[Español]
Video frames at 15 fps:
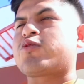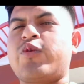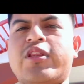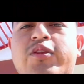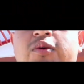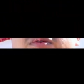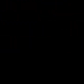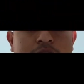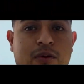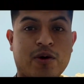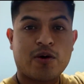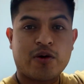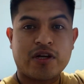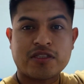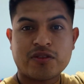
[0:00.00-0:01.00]
cuento. Y
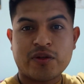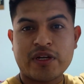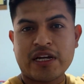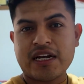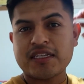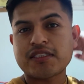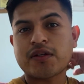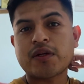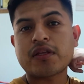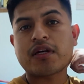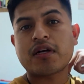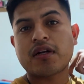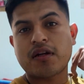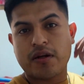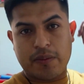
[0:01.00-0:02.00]
bueno, ya estoy en casa
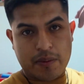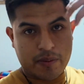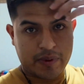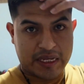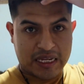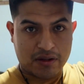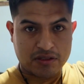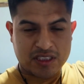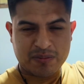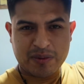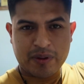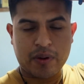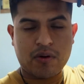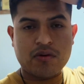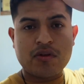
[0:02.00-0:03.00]
ahorita, ni me he bañado, siempre
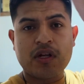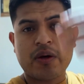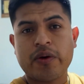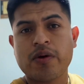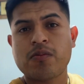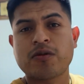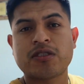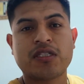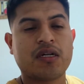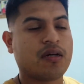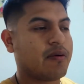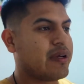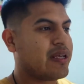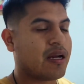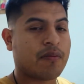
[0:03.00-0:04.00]
me acuerdo que cabello, me gusta
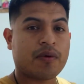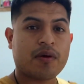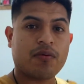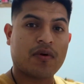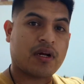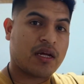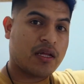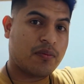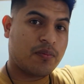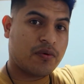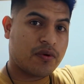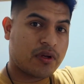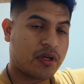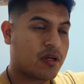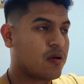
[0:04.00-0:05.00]
bañarme de volada
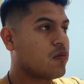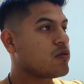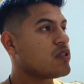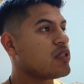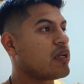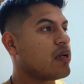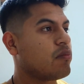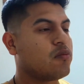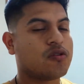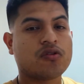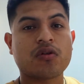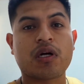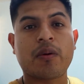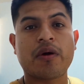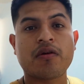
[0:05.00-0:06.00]
porque no me gusta tener mucho
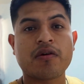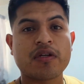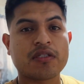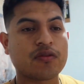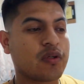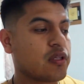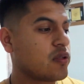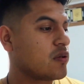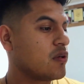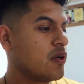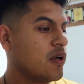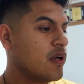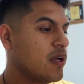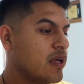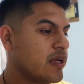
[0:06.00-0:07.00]
cabello ahí suelto.
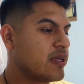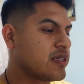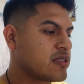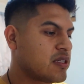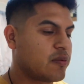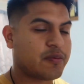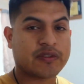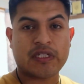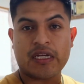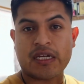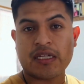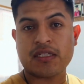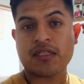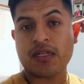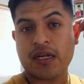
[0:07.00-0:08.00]
Este, pues el
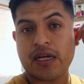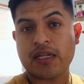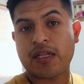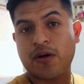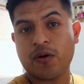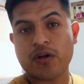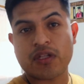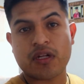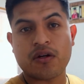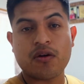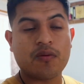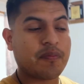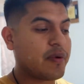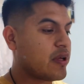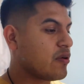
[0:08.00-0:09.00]
que, el que te corta,
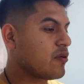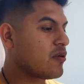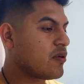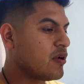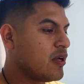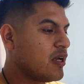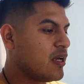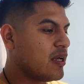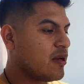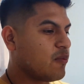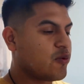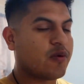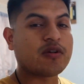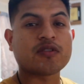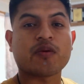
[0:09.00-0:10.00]
¿no? Pero, pues
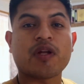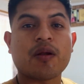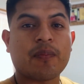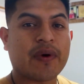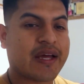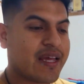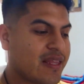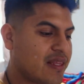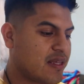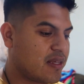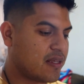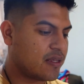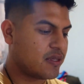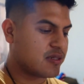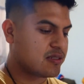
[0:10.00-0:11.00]
vamos a abrir el paquete.
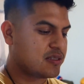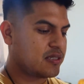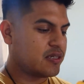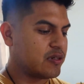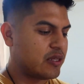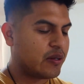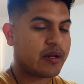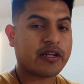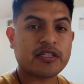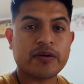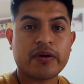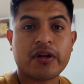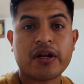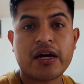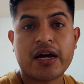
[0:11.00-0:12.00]
Este, ahorita van a
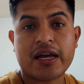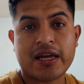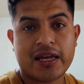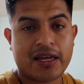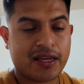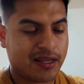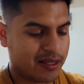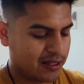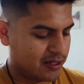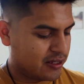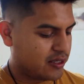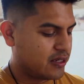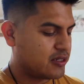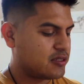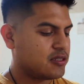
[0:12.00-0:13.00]
saber a qué
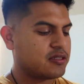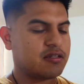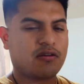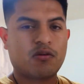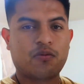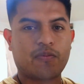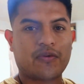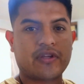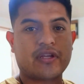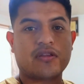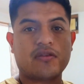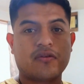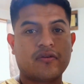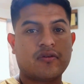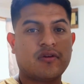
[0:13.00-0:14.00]
es este nuevo
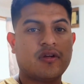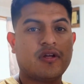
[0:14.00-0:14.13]
proyecto.